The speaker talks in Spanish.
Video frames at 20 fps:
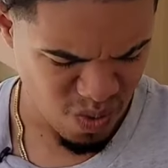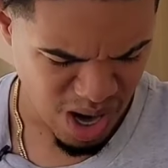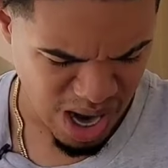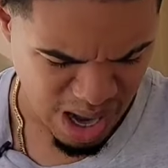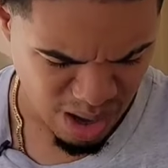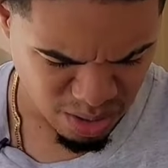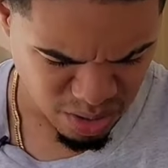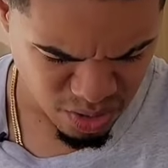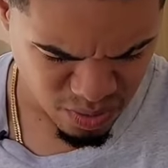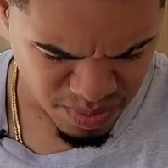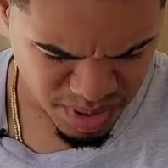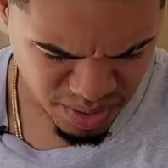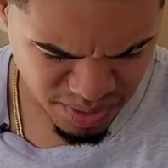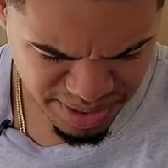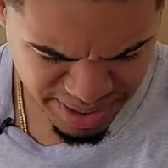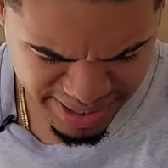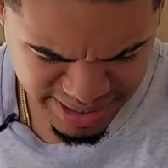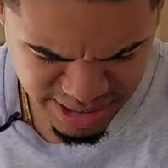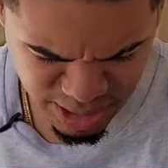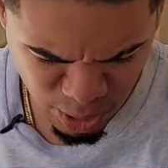Wow, Dios
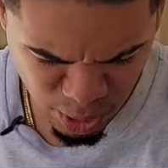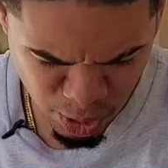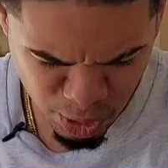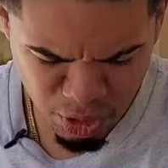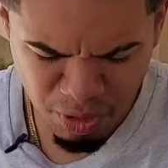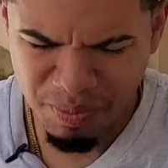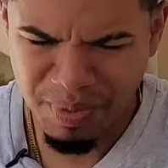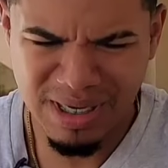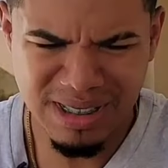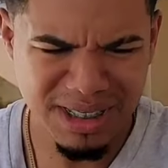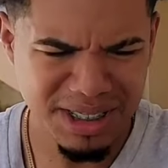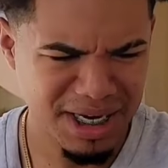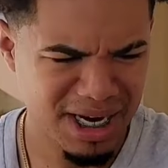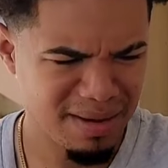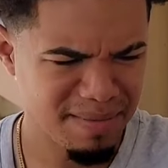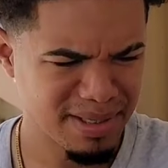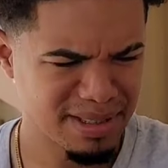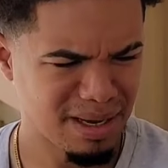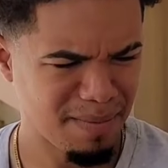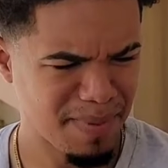mío, ¿y es que ese loco no piensa
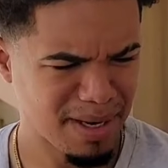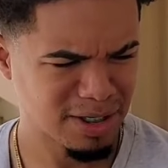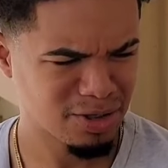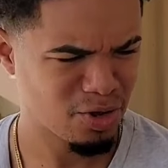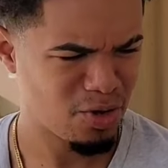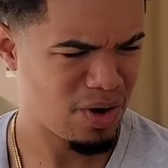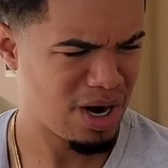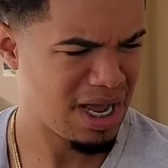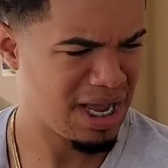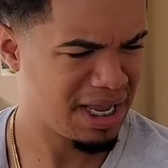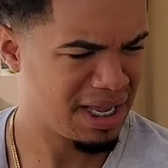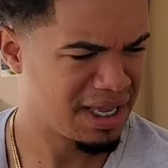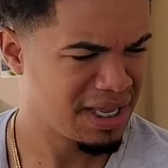traerme esa pasola?